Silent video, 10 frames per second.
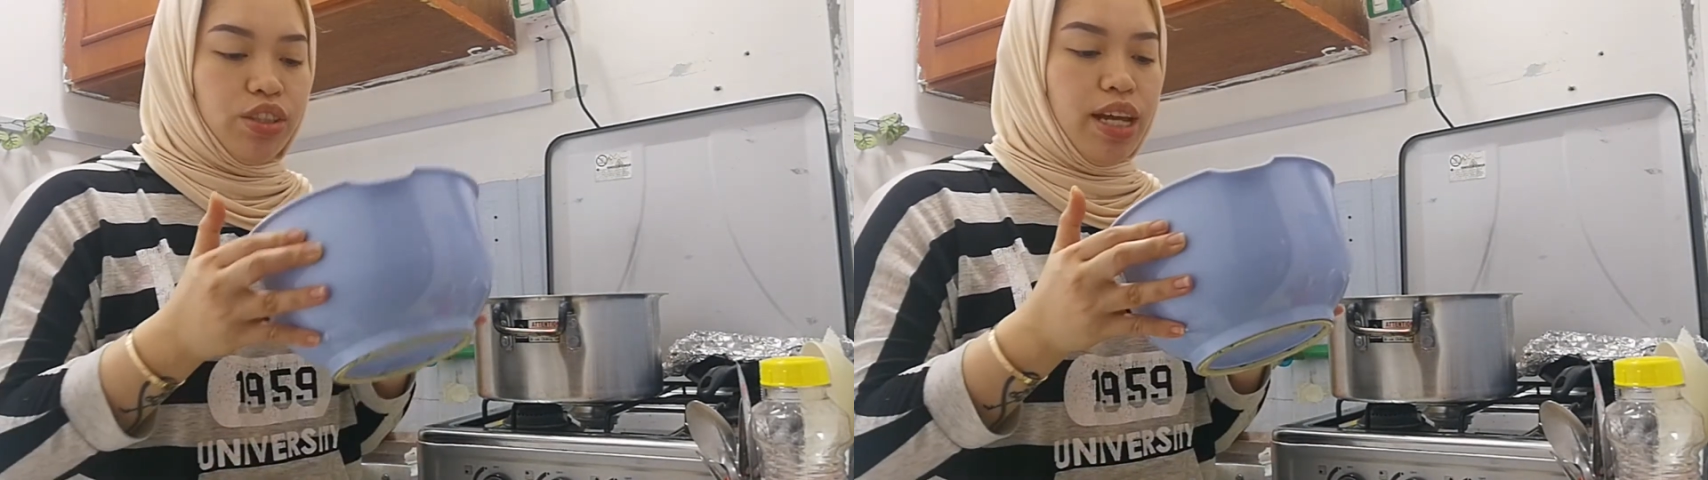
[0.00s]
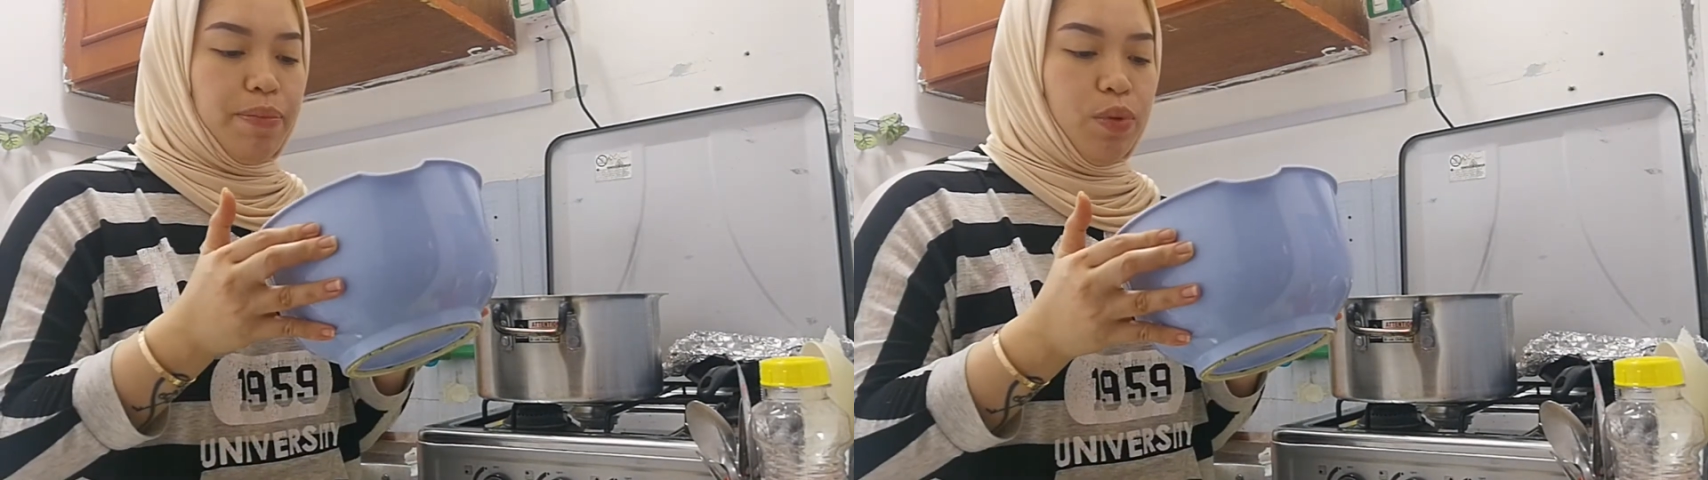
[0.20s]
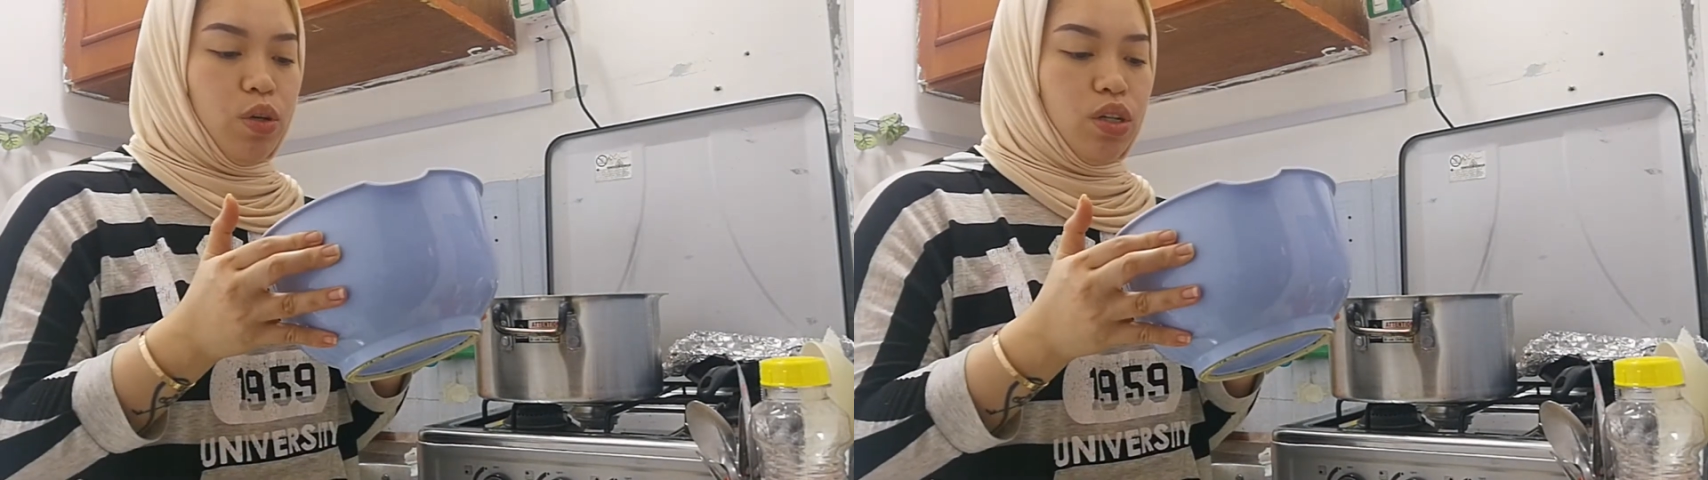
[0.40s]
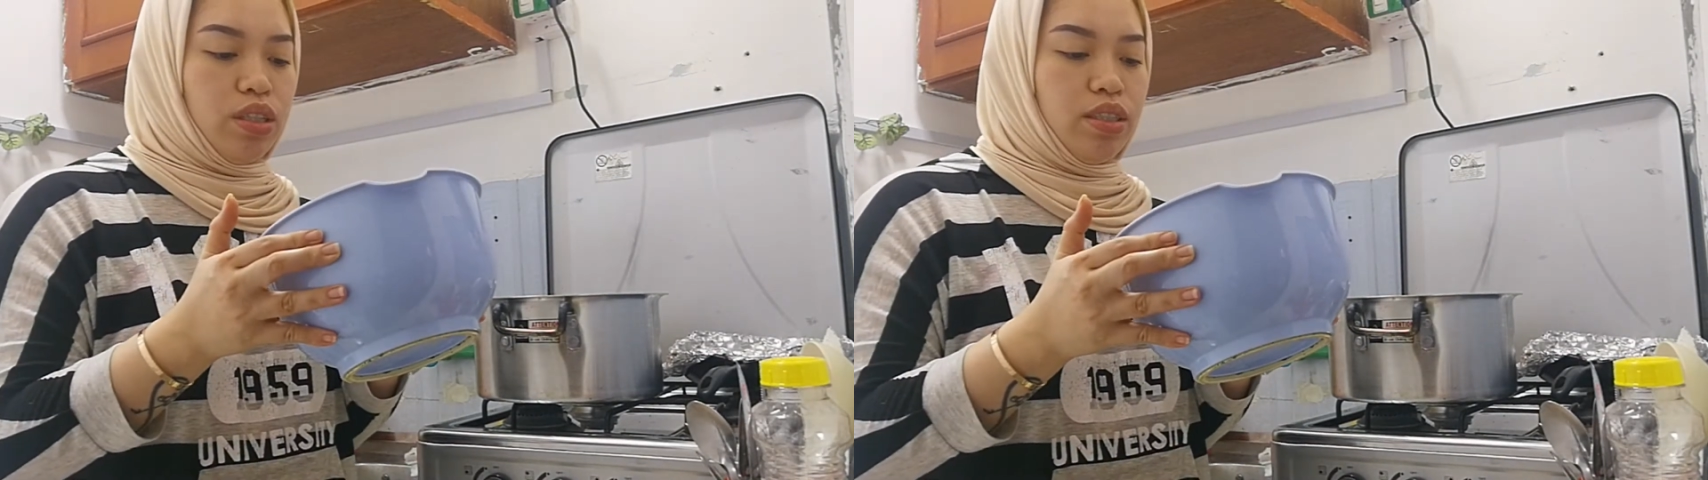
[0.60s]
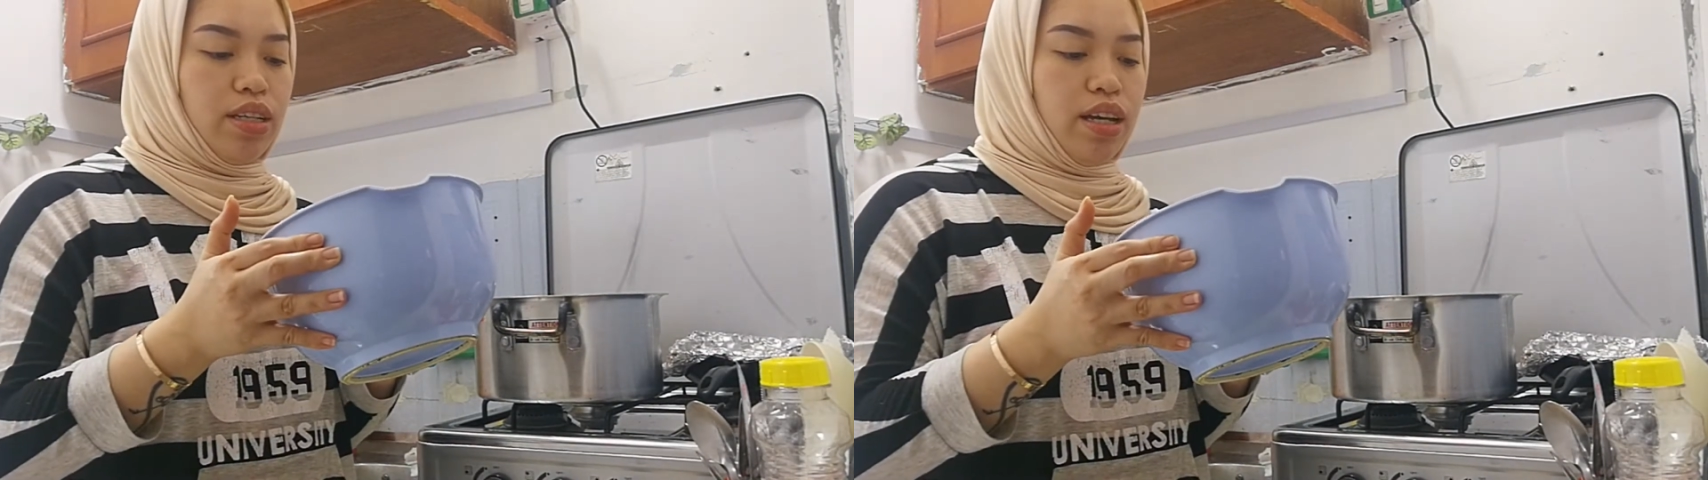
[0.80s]

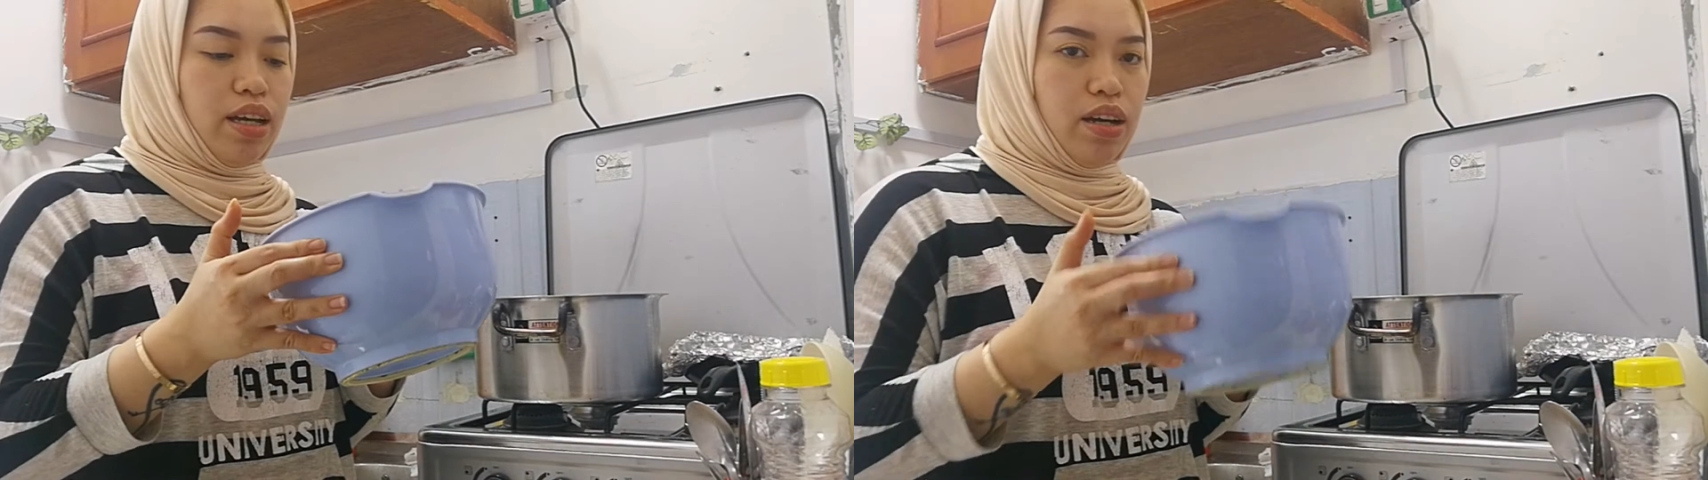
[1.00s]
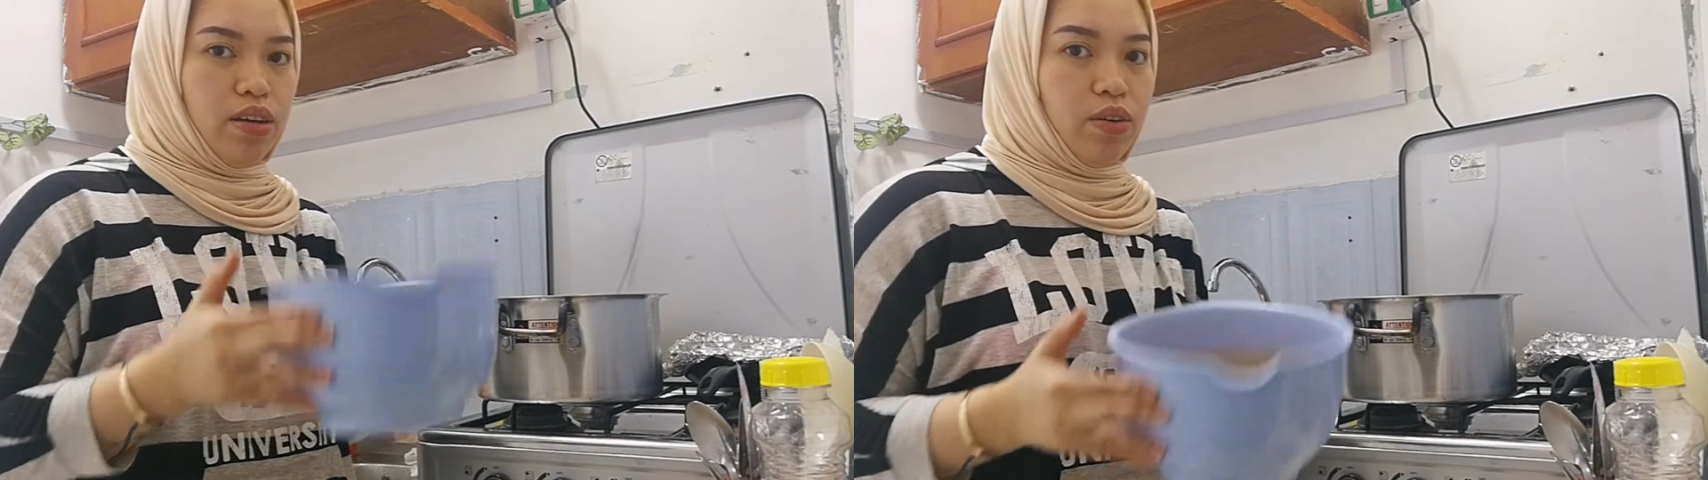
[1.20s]
tapos uh,